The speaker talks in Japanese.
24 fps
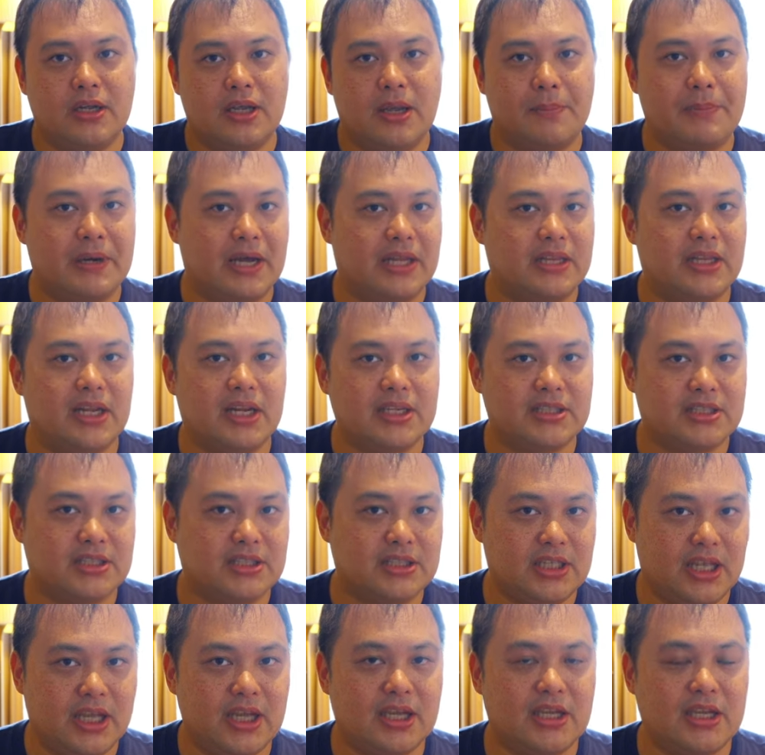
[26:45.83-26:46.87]
やっぱり新
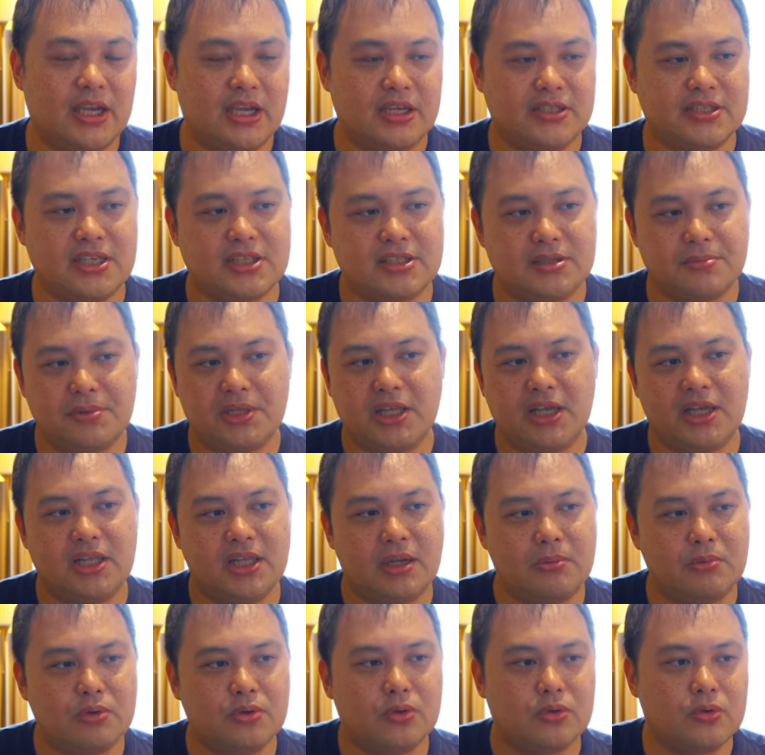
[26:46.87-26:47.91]
しいね、設備的
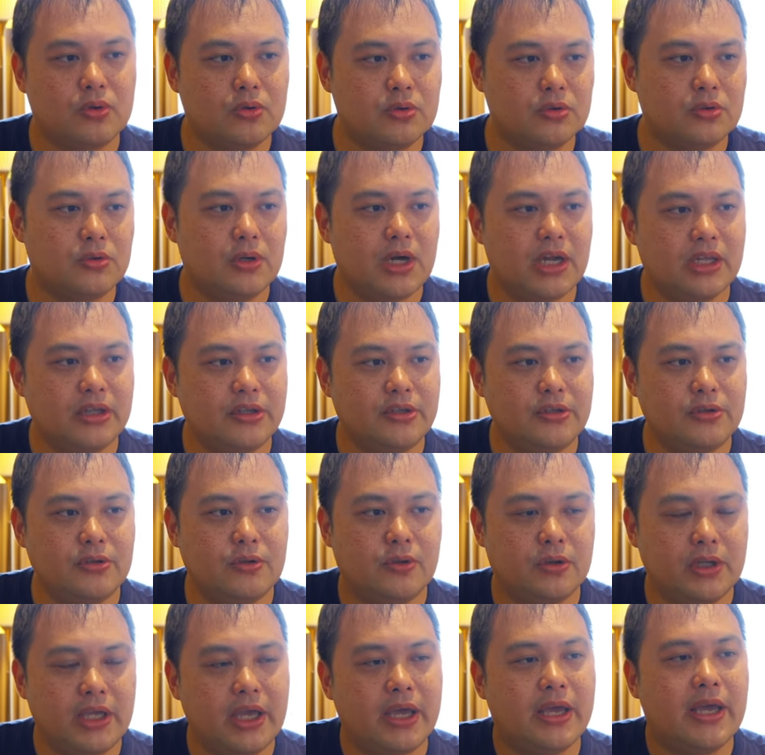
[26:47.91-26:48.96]
なものを取るのかっていう
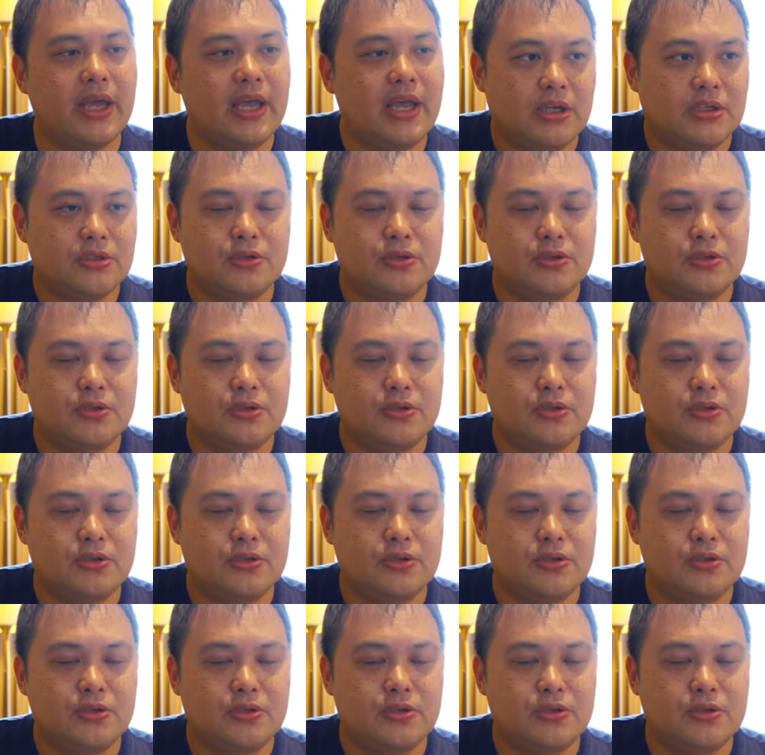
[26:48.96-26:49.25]
ので、